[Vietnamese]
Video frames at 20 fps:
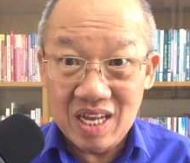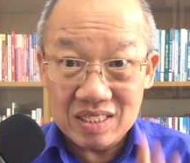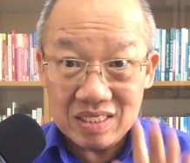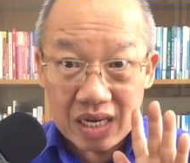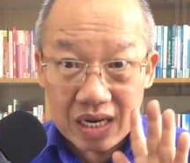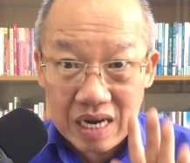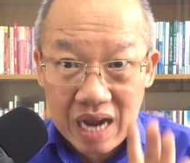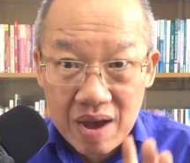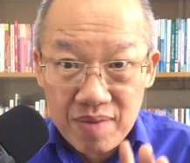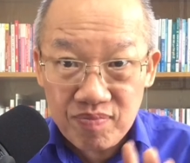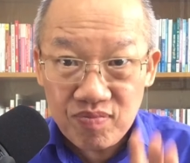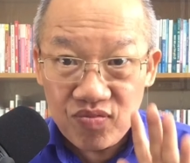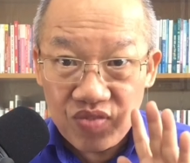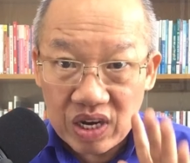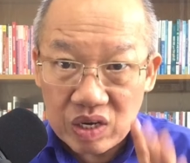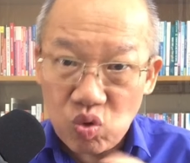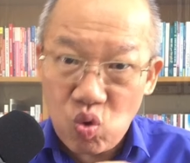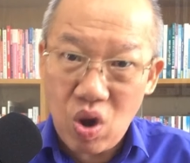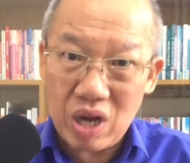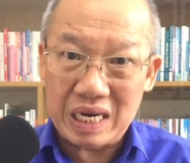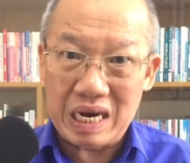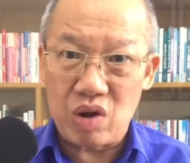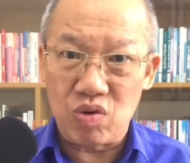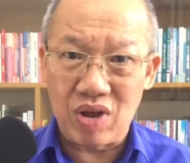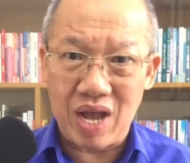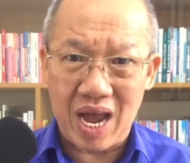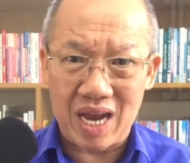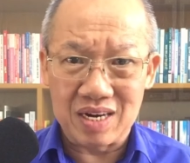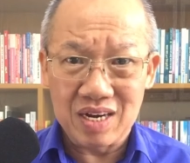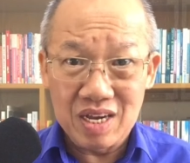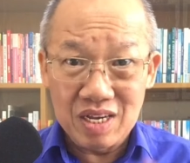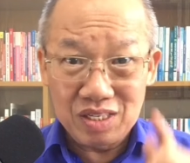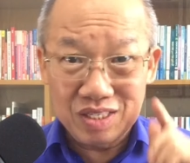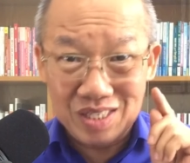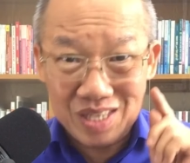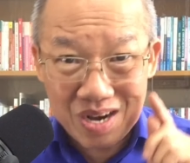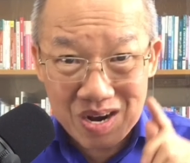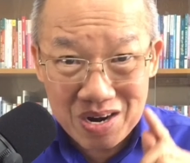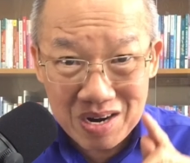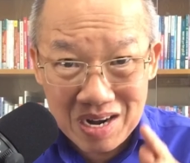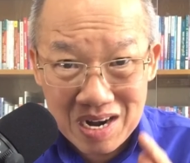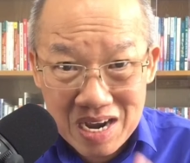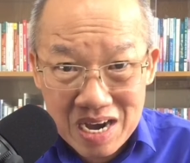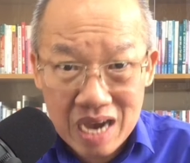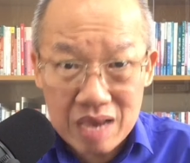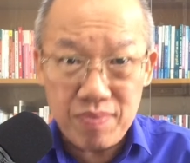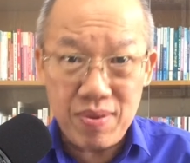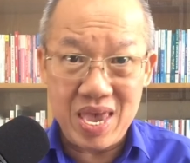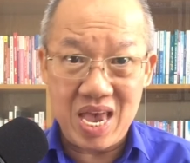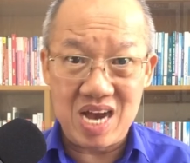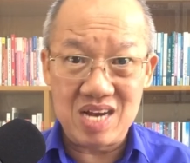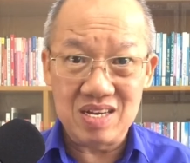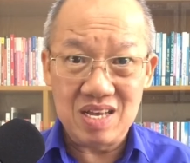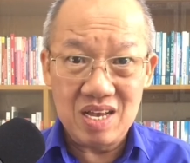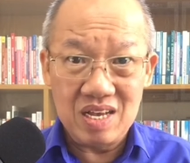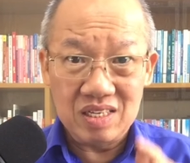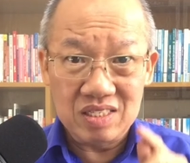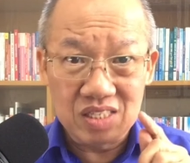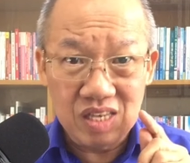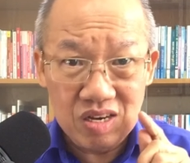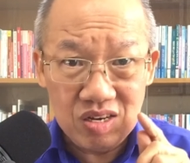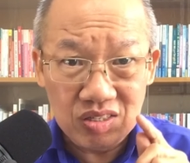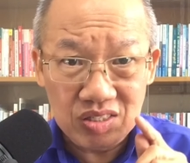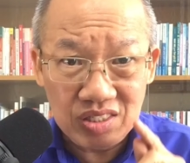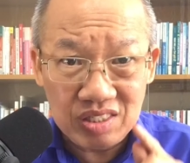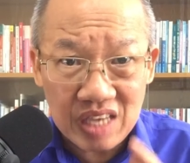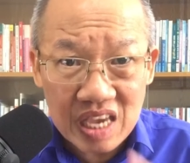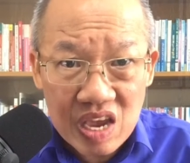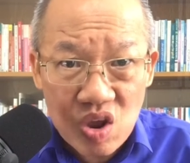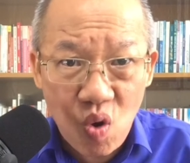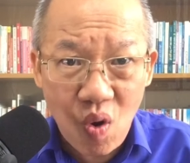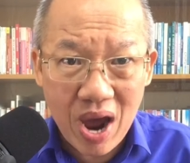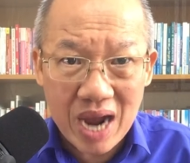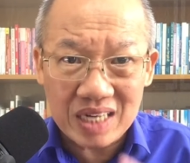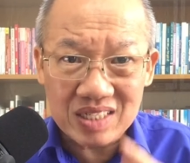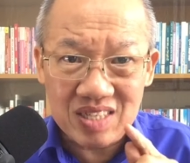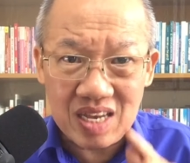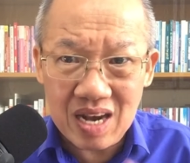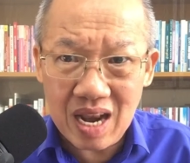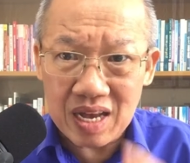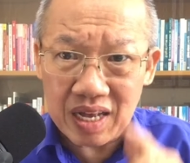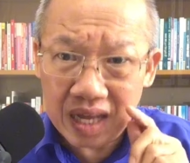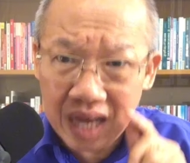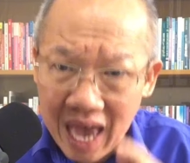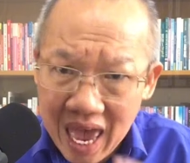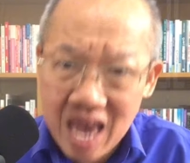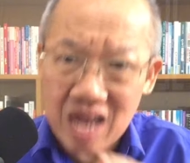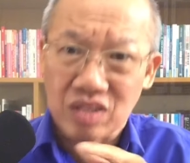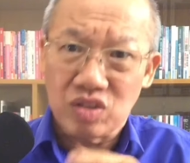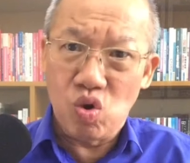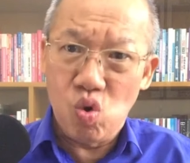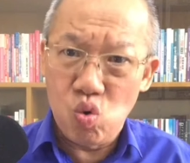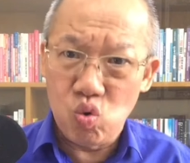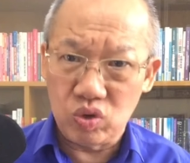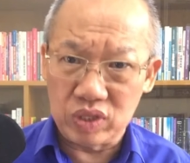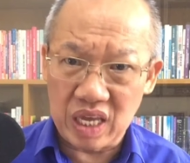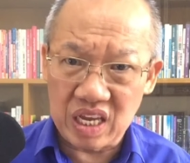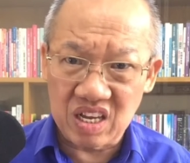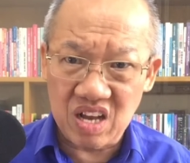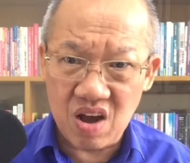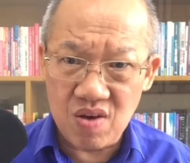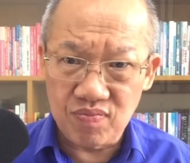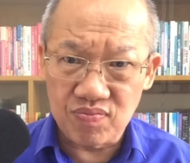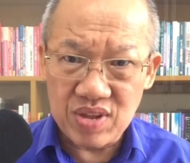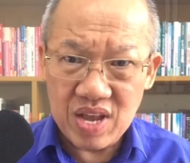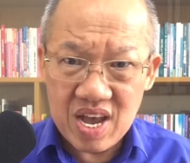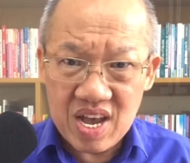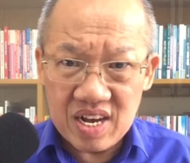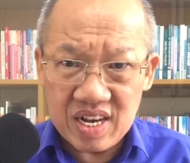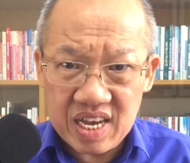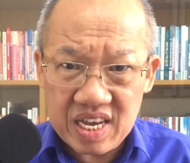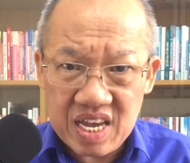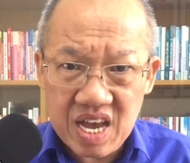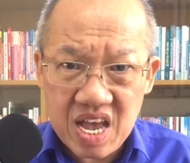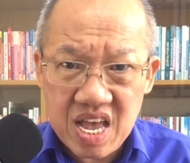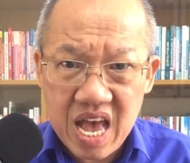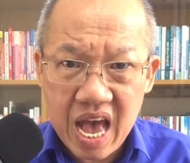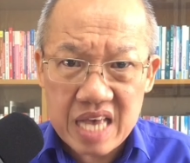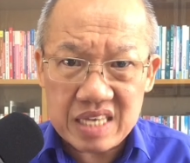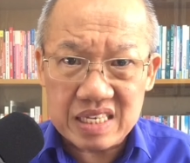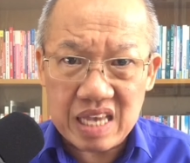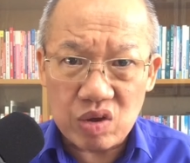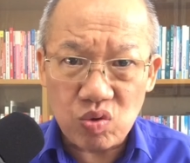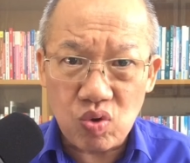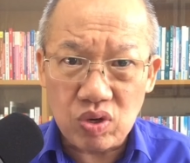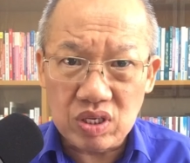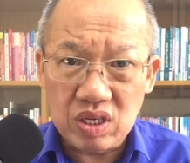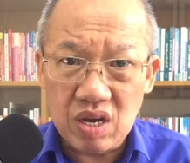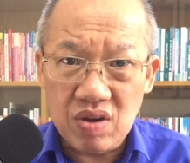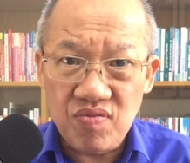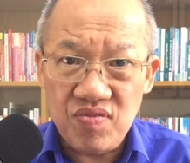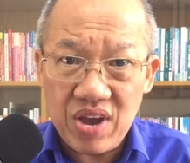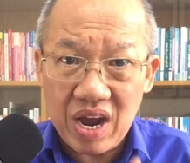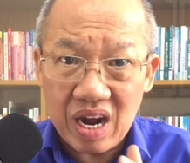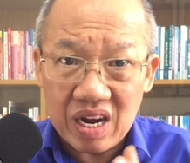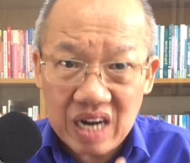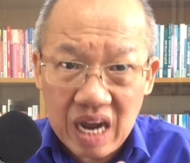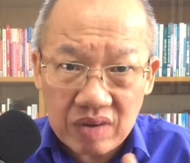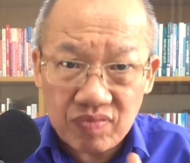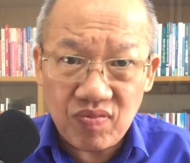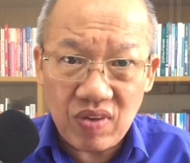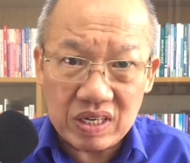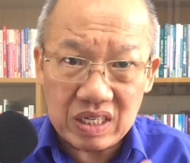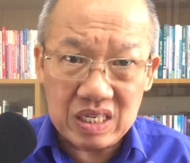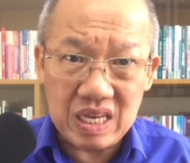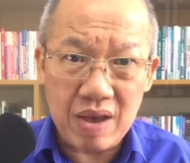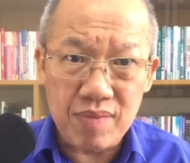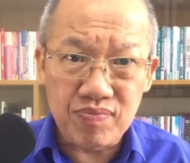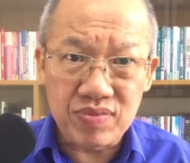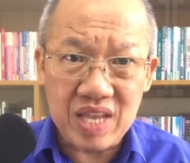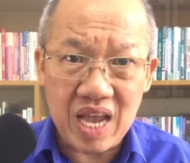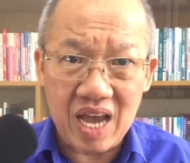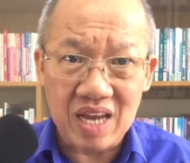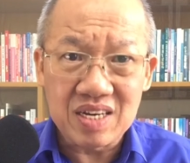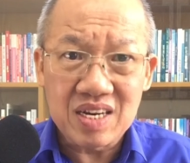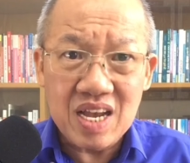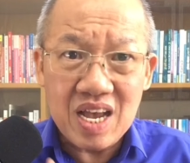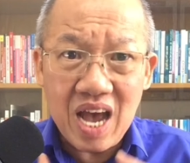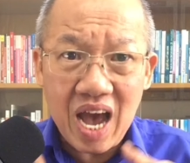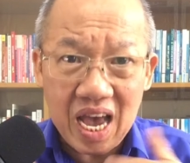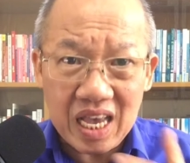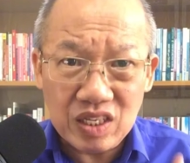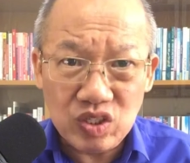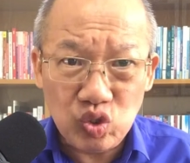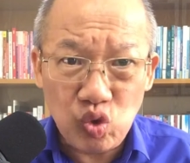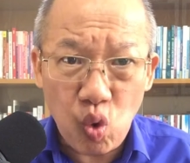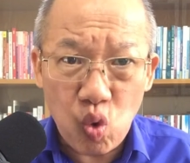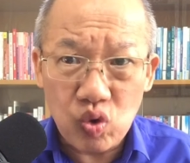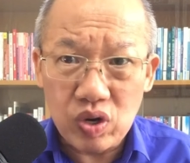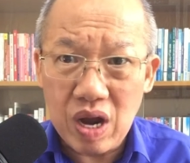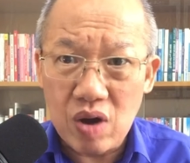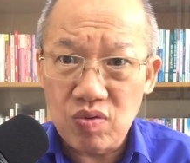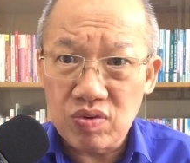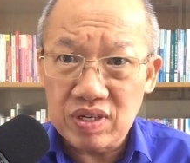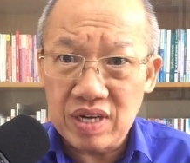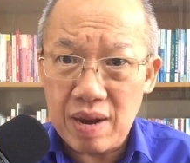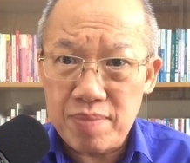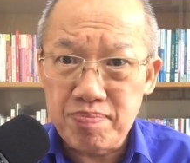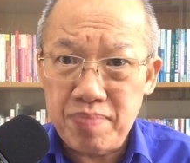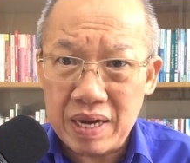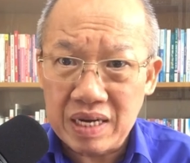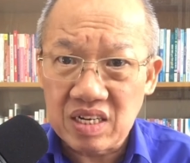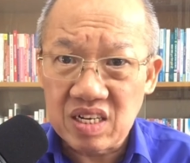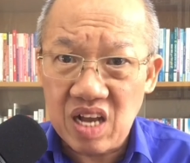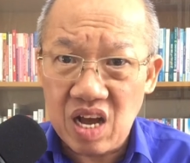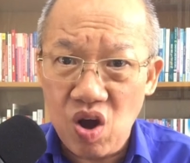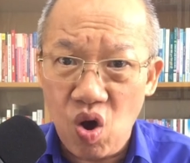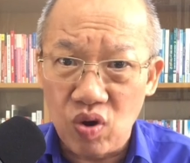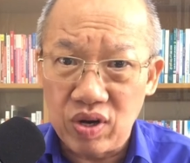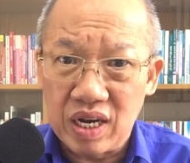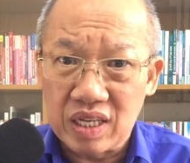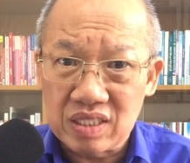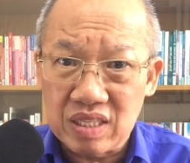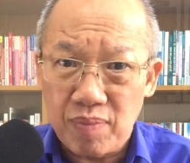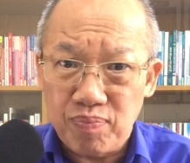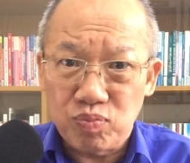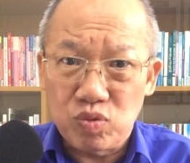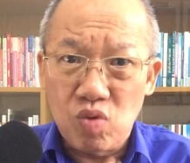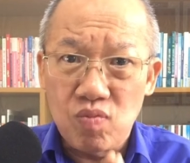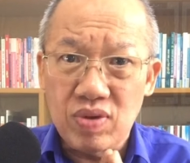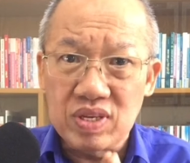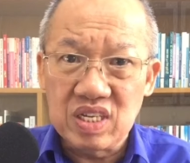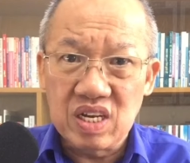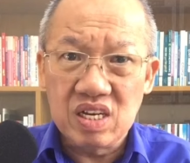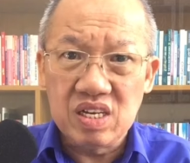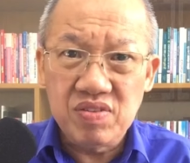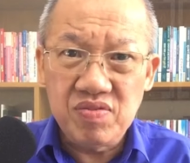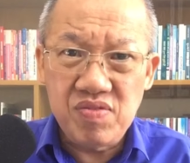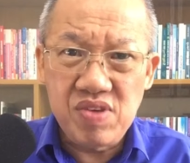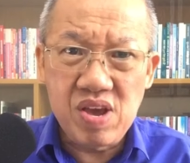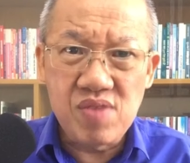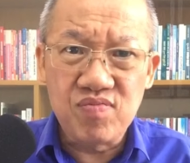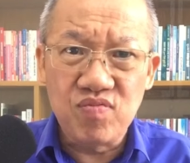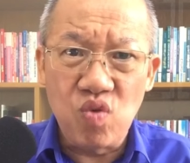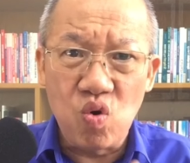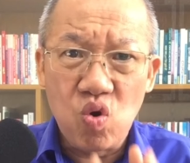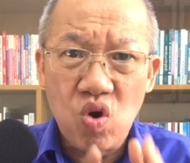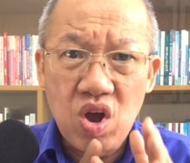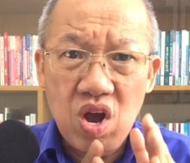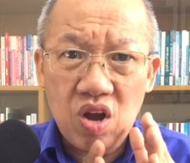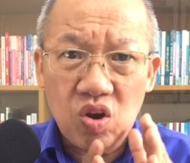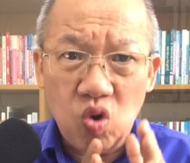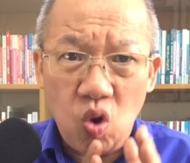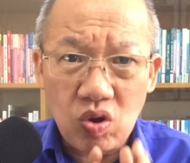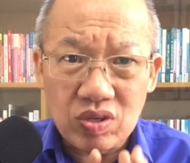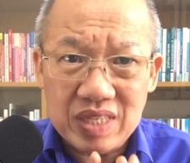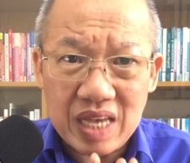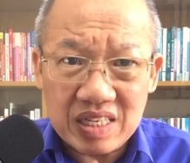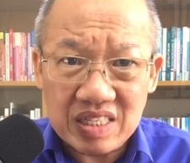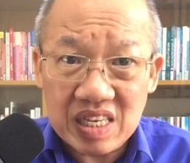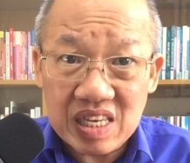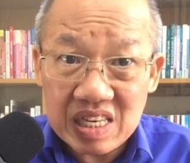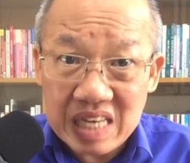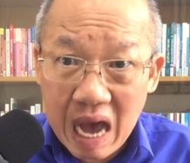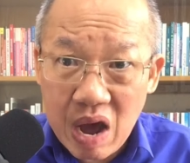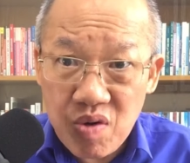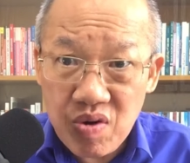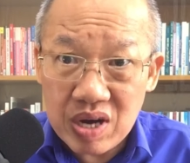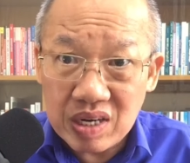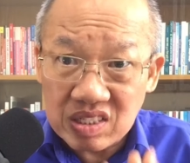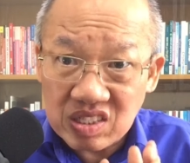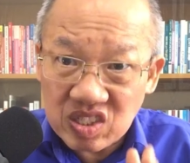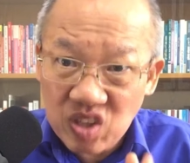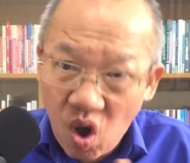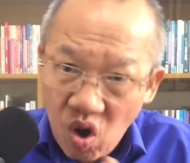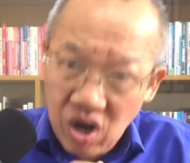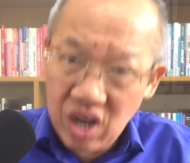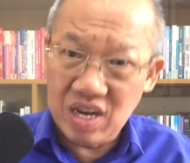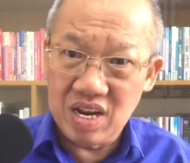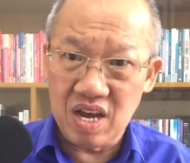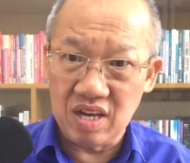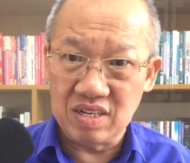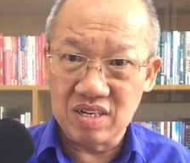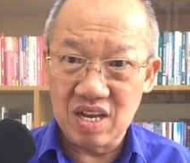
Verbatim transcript: Thứ năm, vượt qua rào cản. Sự lười biếng, sự trì hoãn chính là kẻ thù của thành công. Khi AI giải quyết những việc lặt vặt nhàm chán, hãy chủ động nắm bắt cơ hội để tập trung vào những nhiệm vụ có giá trị cao hơn, to lớn hơn.